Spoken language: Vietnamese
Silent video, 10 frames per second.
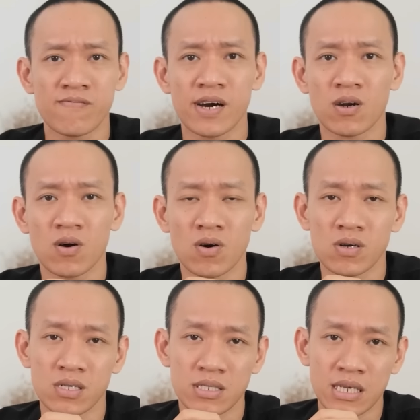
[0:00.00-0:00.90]
Và
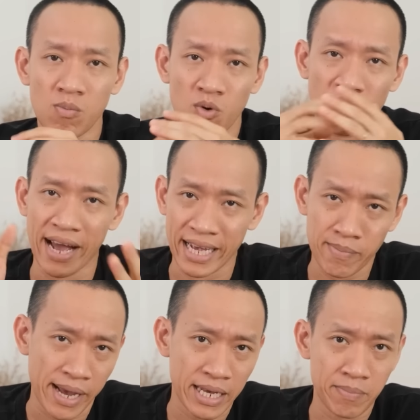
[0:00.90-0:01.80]
rồi sau một vài cái
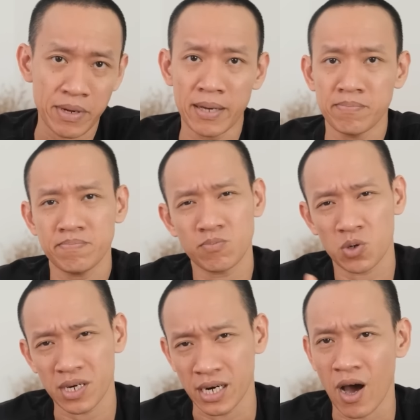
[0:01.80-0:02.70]
bản kiểm điểm, một
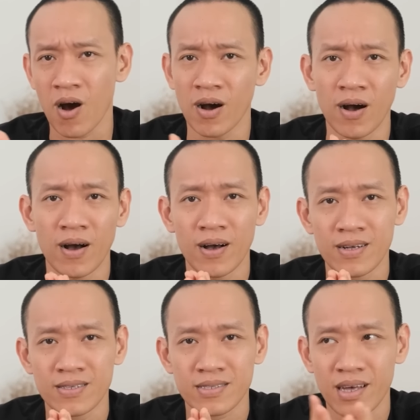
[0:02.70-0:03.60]
trận đòn,
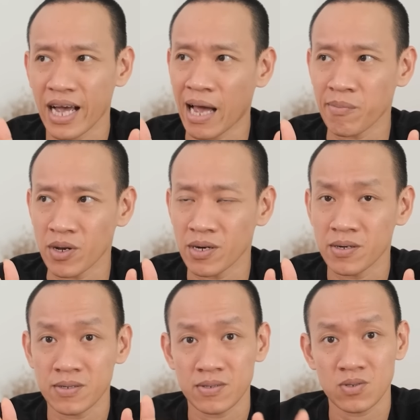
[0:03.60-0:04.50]
tất cả mọi
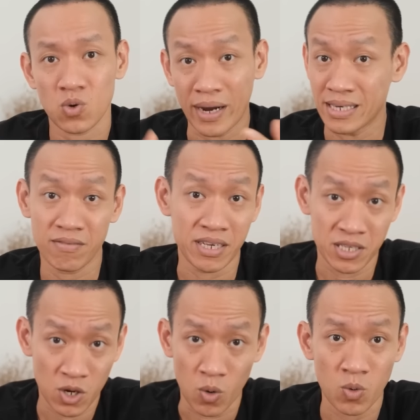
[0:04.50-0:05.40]
thứ quay trở về
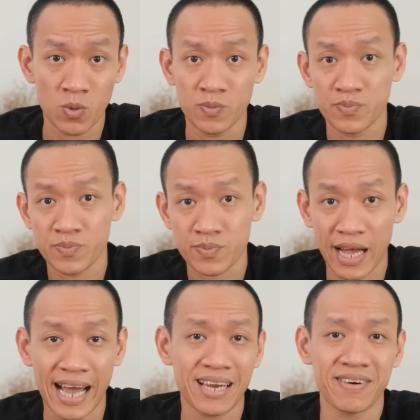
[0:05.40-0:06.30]
như cũ.
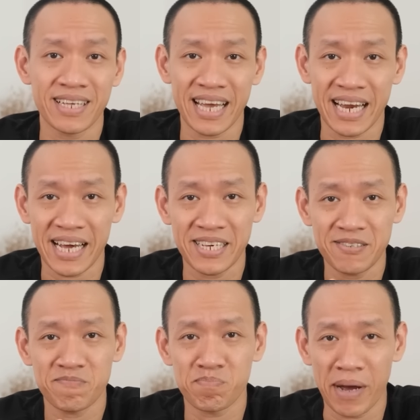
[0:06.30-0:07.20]
Ai lại về nhà nấy,
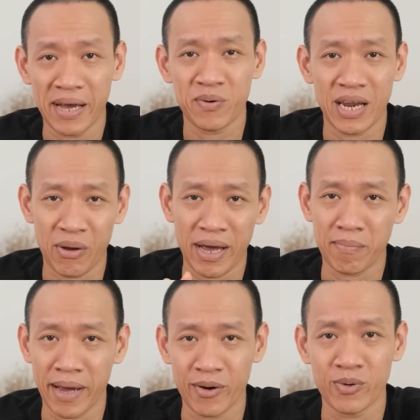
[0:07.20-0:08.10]
mèo lại
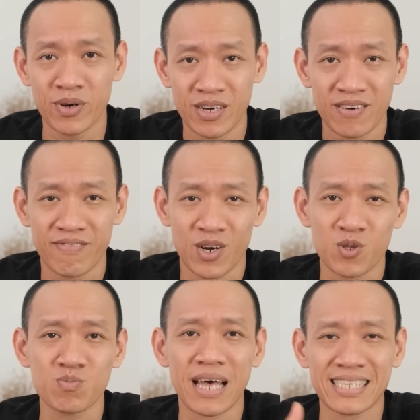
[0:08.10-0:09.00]
hoàng mèo. Và rồi
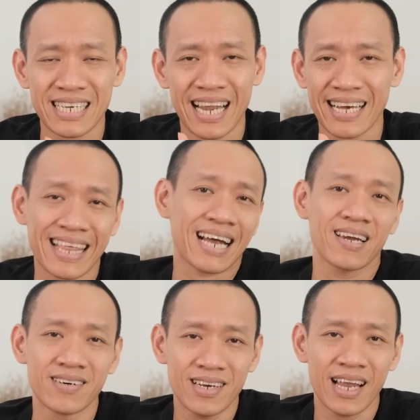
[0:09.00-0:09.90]
chúng ta sẽ lại tặc
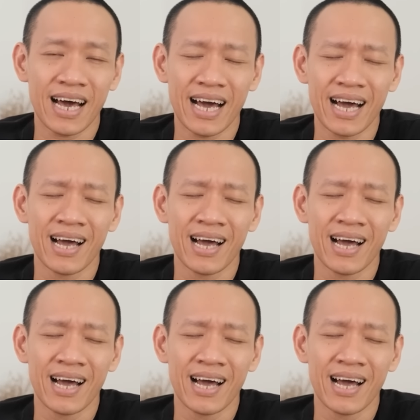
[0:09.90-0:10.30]
lưỡi là